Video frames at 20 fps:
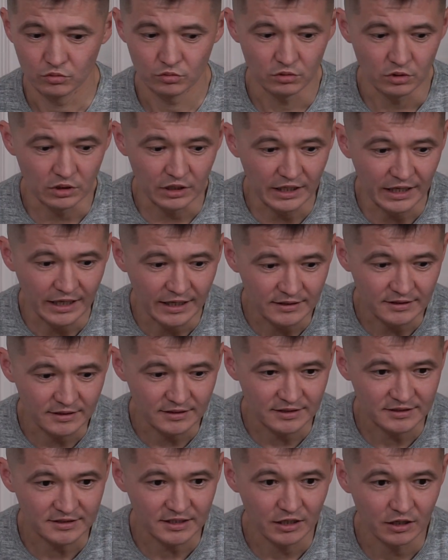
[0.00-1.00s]
Ну, это
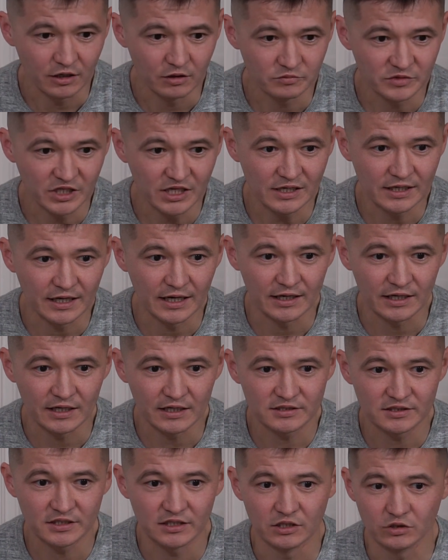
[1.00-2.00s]
на самом деле как
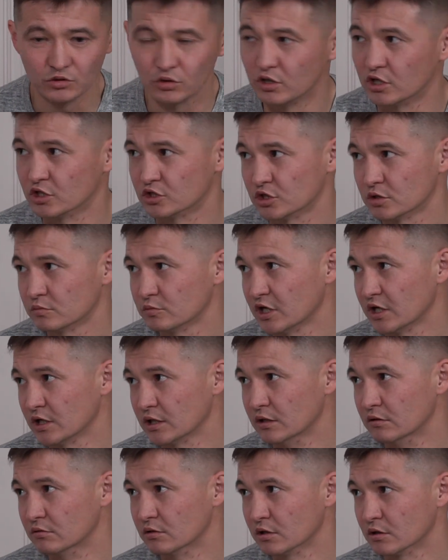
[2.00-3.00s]
раз-таки то, о чем я и
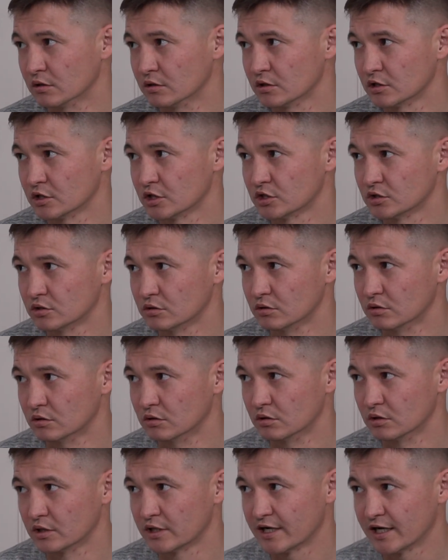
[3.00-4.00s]
говорю,
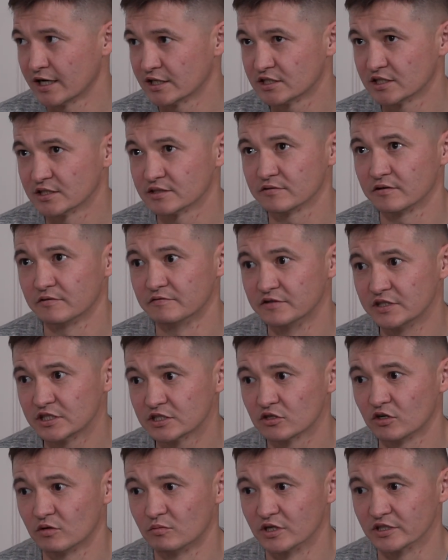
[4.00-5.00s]
что качество
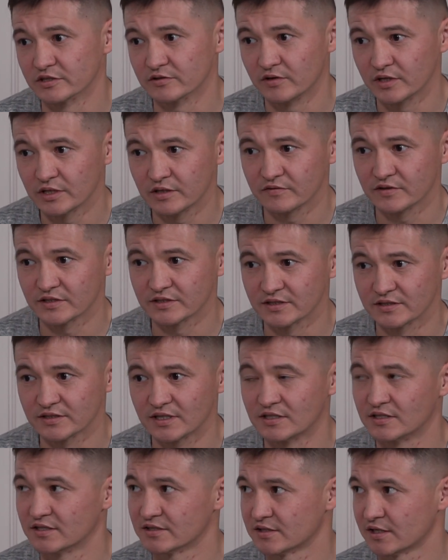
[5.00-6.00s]
высшего образования в
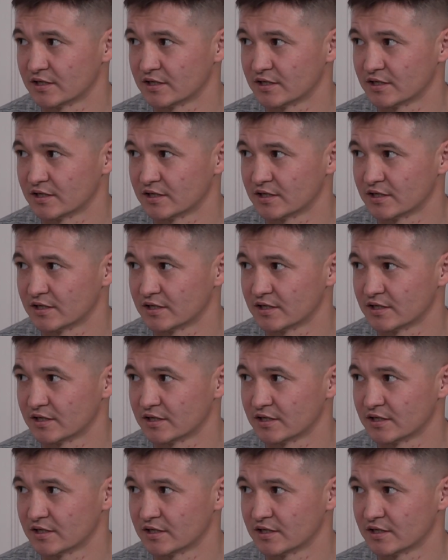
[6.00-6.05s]
Казахстане